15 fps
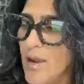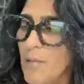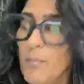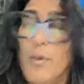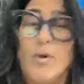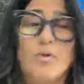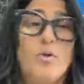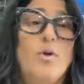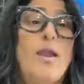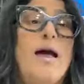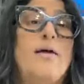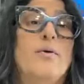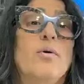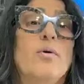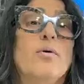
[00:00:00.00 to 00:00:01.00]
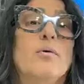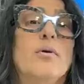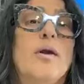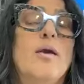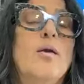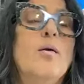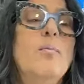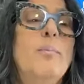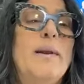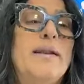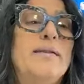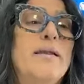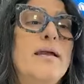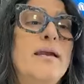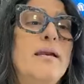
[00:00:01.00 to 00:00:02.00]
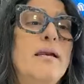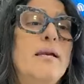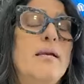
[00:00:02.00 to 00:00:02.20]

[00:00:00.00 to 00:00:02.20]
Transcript: Por otro lado, quiero compartir